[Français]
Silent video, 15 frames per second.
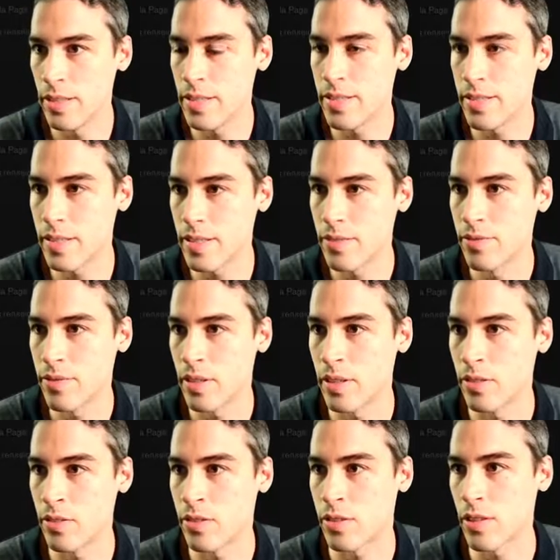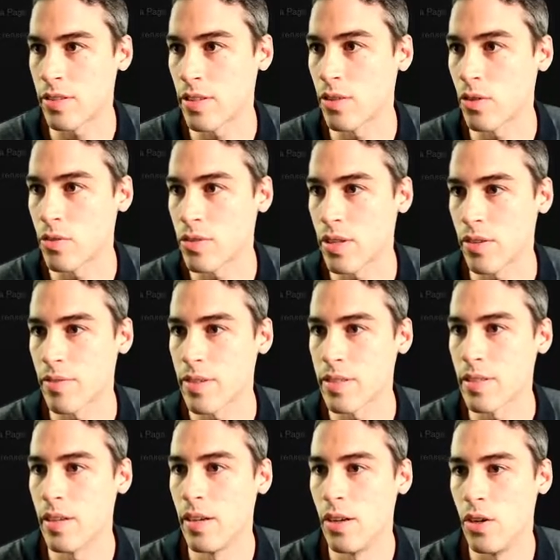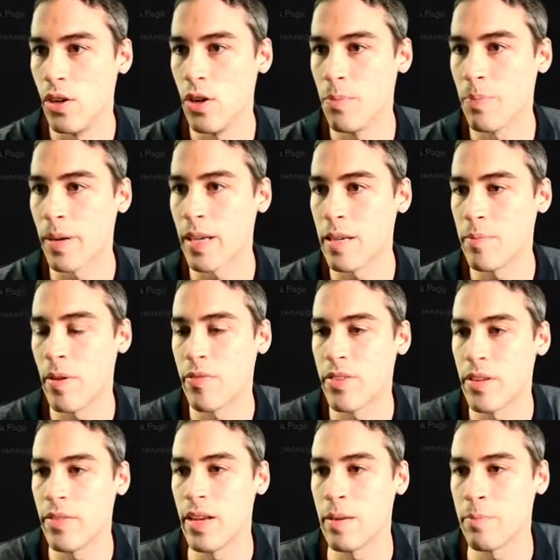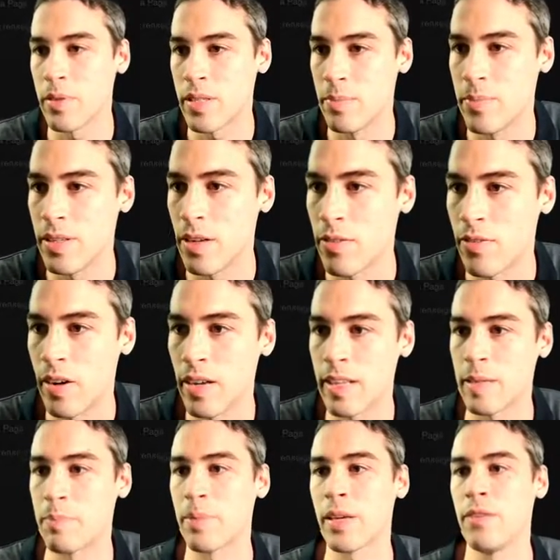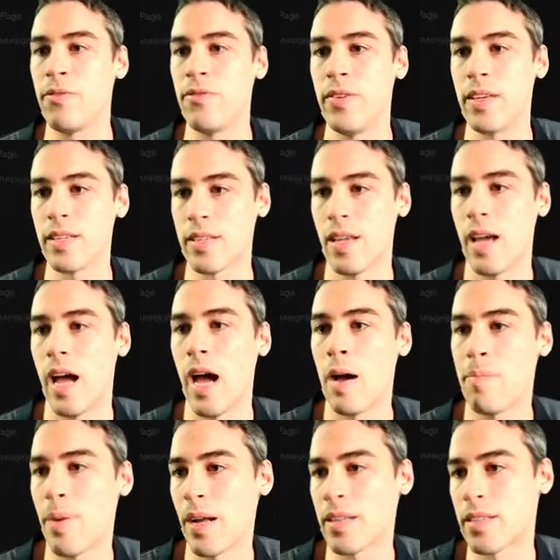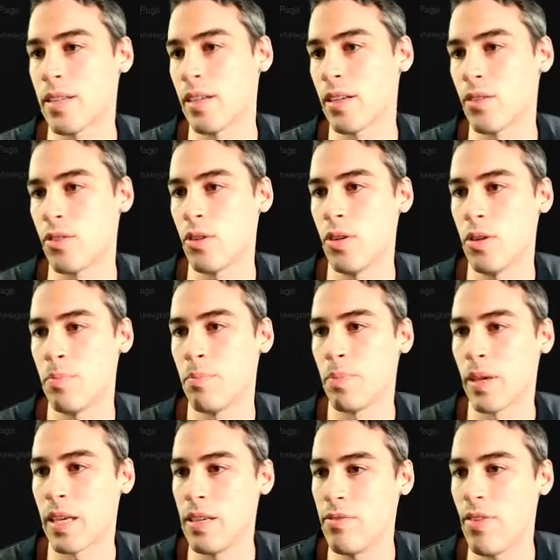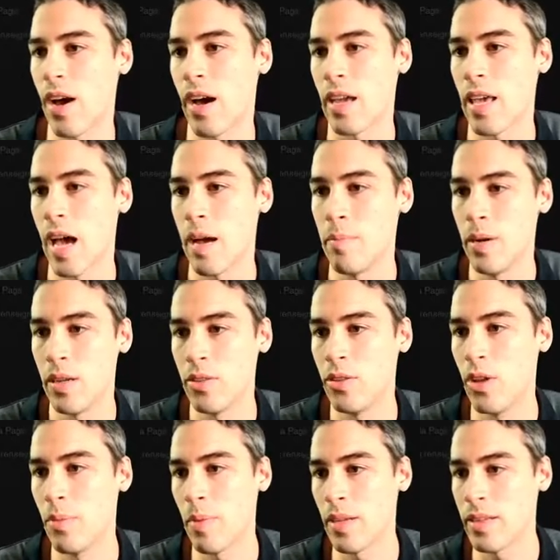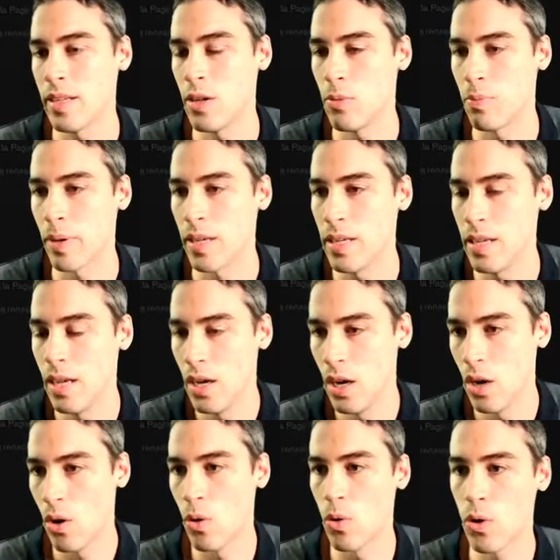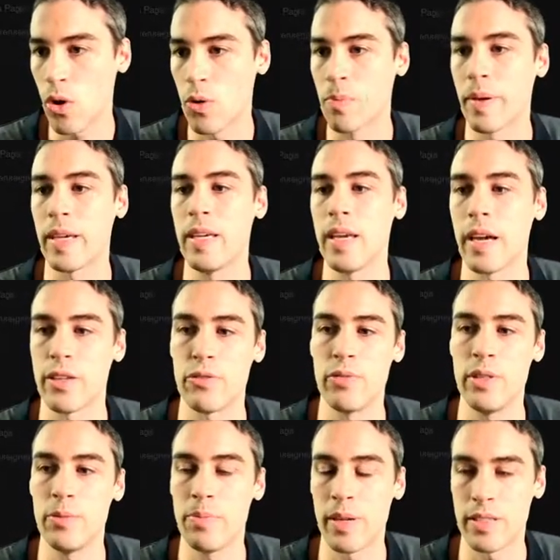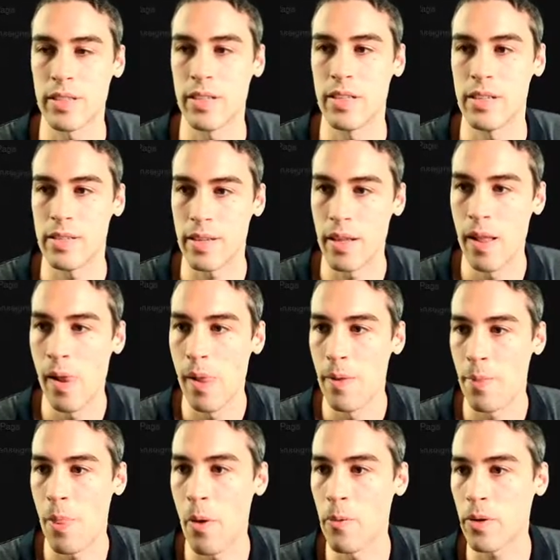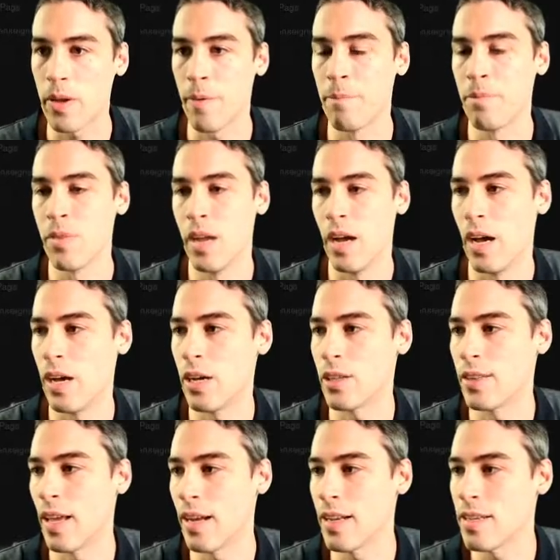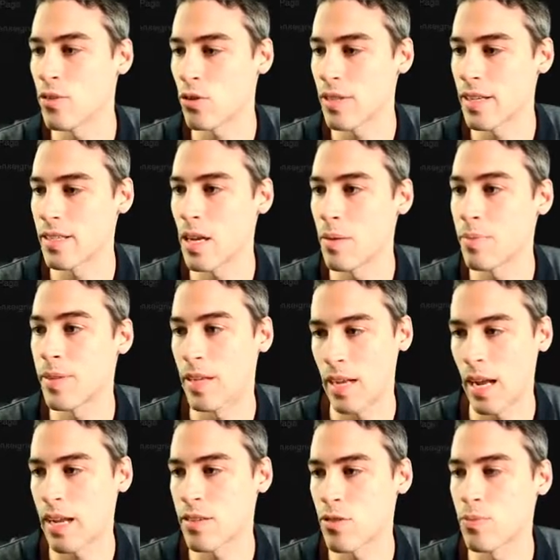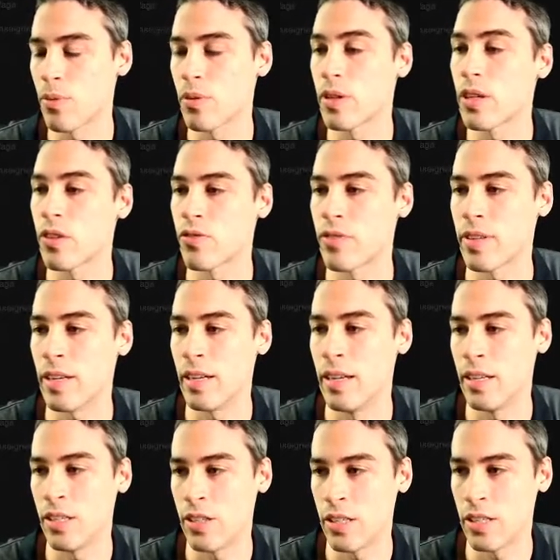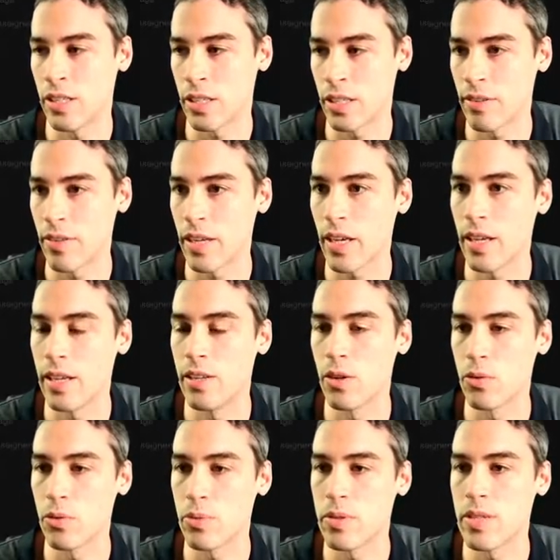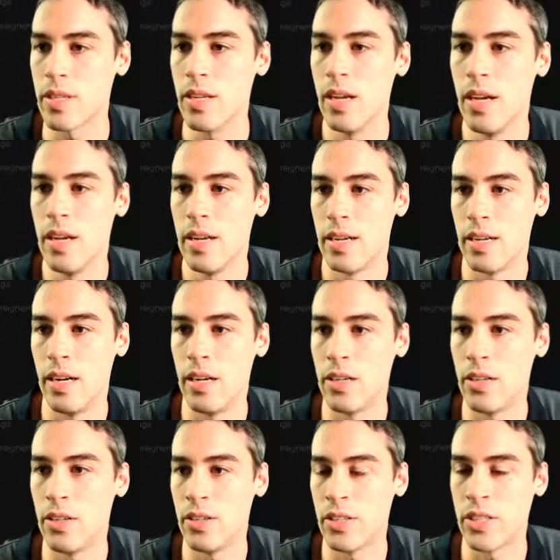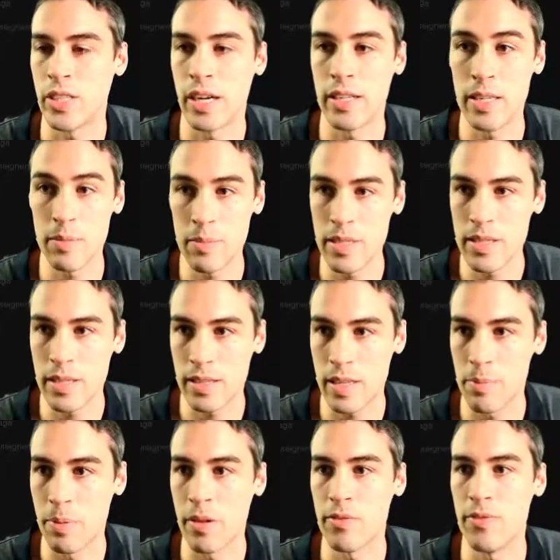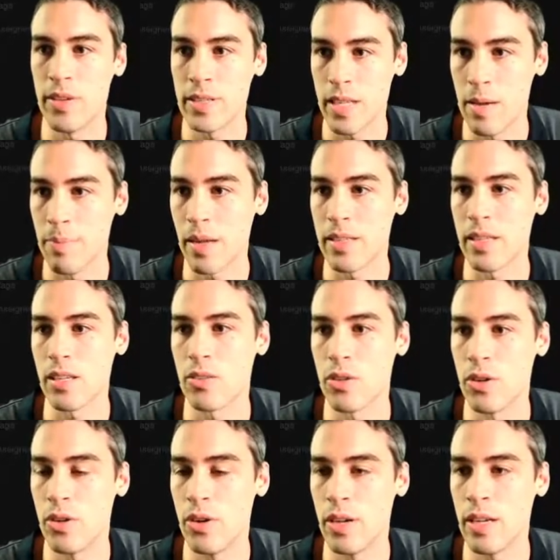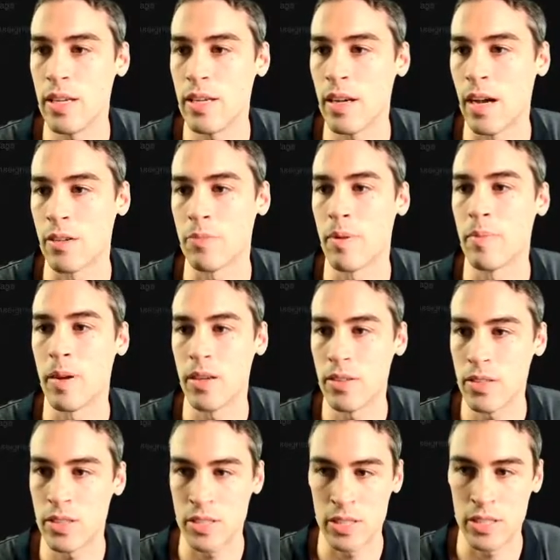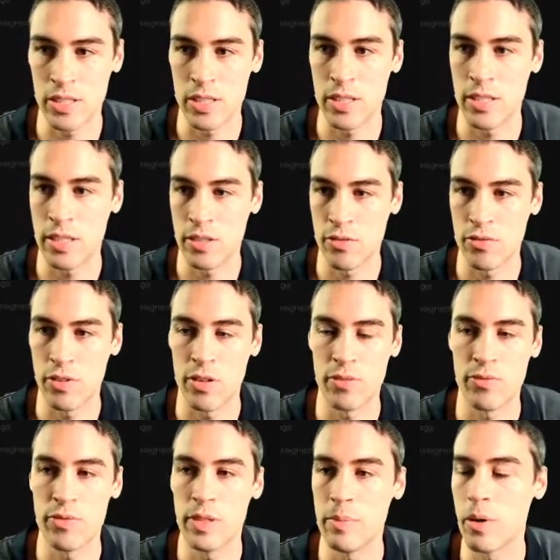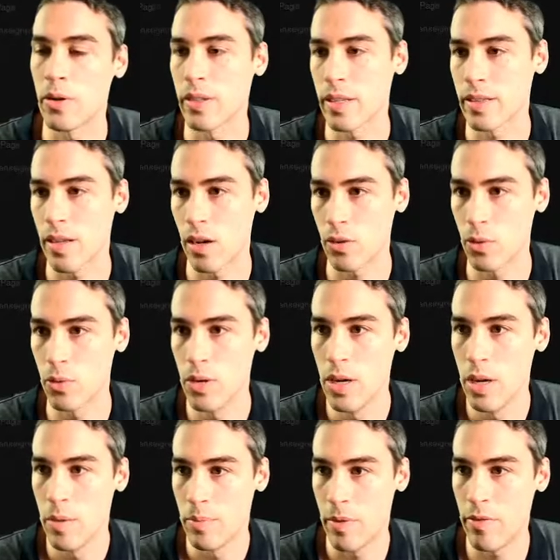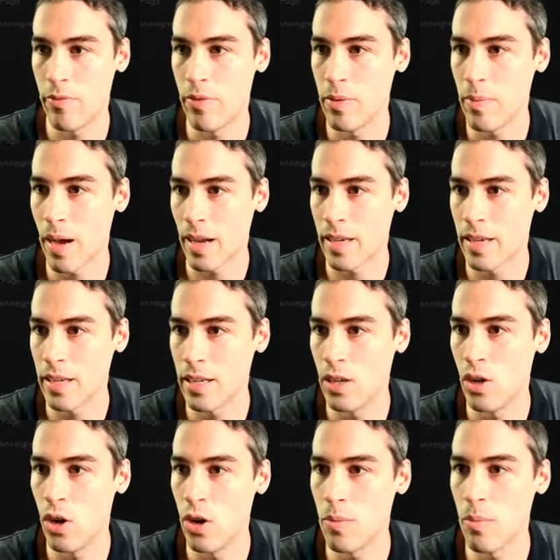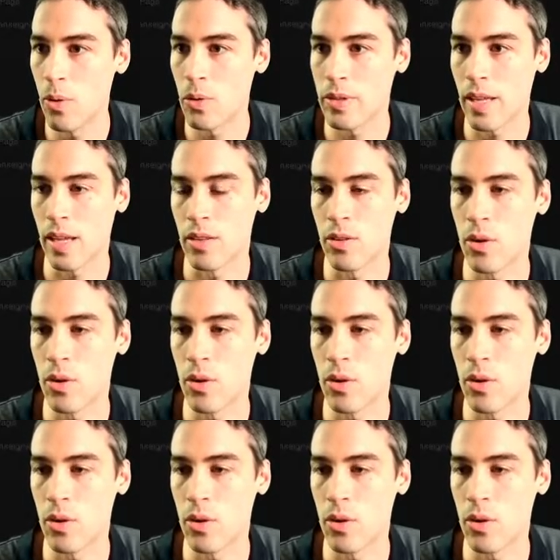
Ici, ça c'est le nom de service. Le prix, ben, vous avez la possibilité de faire des prix fixes à partir de prix variables. Demandez le prix, aucun prix gratuit ou personnalisé. Donc, euh, dans les autres exemples, c'est la raison pourquoi que je vous j'en avais créé d'autres aussi. Euh, j'en ai mis qui était le prix préfixe à partir de et à ce moment-là, je, vais vous les montrer tantôt, mais vous faites marquer le montant.